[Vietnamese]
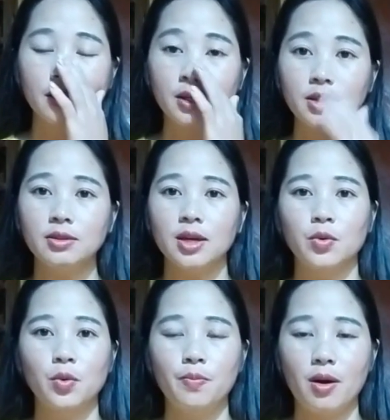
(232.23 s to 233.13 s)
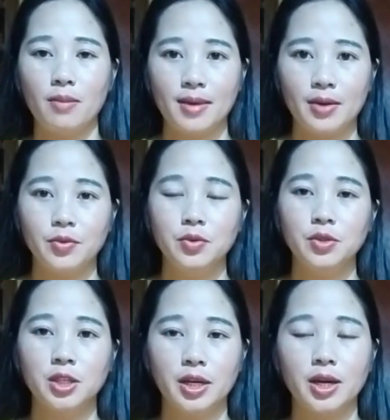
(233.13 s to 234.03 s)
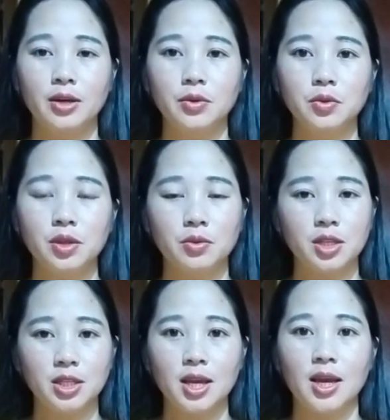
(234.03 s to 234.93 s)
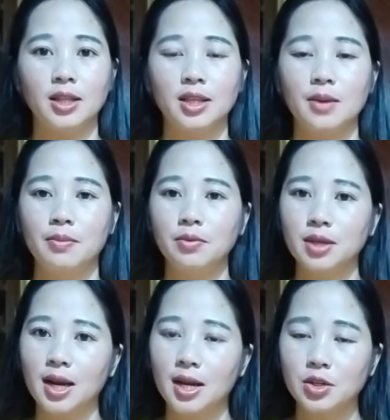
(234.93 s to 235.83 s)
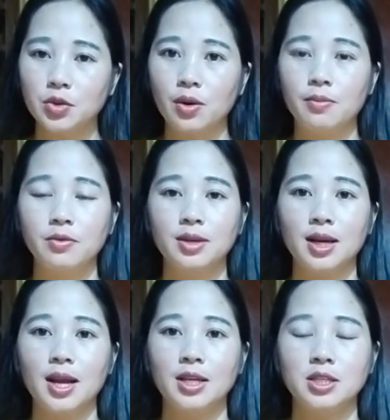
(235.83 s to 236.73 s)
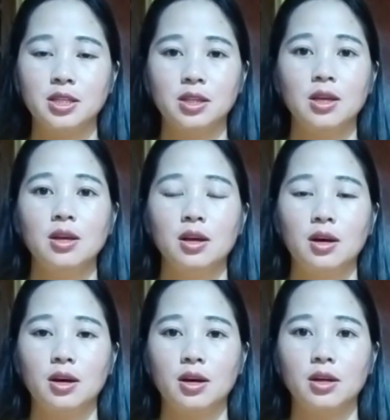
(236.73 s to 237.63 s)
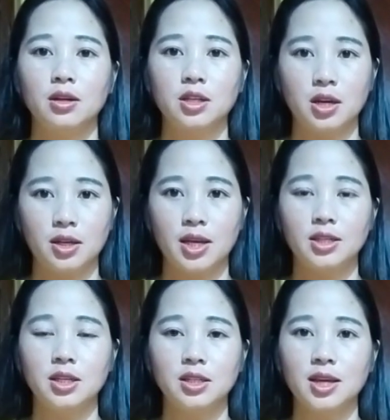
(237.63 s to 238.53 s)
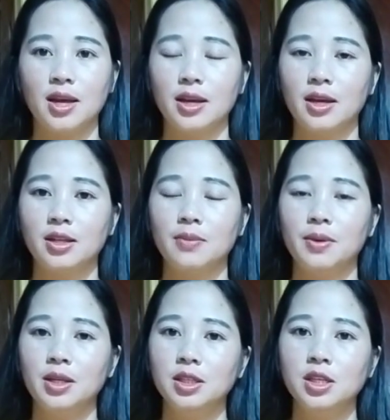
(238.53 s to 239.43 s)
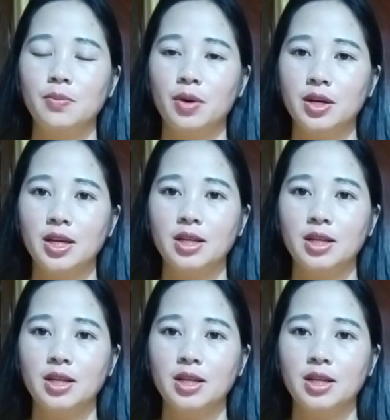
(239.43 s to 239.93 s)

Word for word: nhớ trong tờ cú bỏ mà cú sở đời cú tàu chỉ trẻ hay tiền mông nhá la trụa mông nhá la chỉ ờ trở kế trở chạy ở chế phim chỉ bọn